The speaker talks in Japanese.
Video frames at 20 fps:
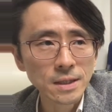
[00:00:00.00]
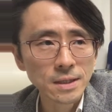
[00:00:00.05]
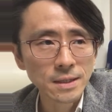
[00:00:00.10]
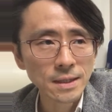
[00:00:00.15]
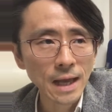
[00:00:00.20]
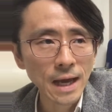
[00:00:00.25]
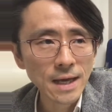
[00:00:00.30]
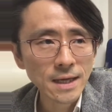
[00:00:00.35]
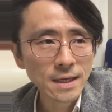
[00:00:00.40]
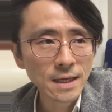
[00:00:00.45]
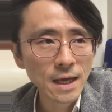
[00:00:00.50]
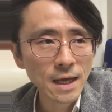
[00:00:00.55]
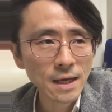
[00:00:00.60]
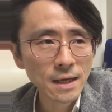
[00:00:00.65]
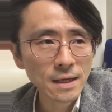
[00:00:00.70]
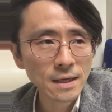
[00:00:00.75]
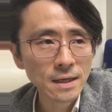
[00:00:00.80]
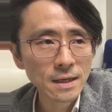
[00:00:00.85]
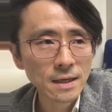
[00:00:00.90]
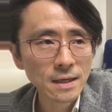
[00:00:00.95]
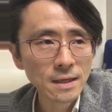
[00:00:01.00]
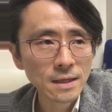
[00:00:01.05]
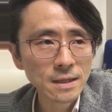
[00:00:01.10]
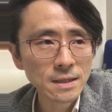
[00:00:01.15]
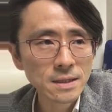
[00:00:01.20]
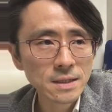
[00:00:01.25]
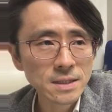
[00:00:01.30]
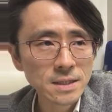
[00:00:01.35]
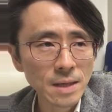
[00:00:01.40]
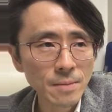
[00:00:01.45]
内見
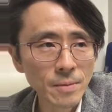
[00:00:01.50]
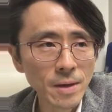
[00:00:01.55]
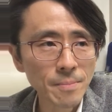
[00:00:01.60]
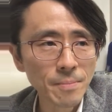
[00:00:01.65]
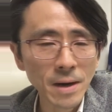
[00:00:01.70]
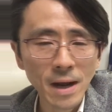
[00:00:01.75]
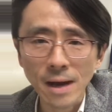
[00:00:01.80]
してもやっぱり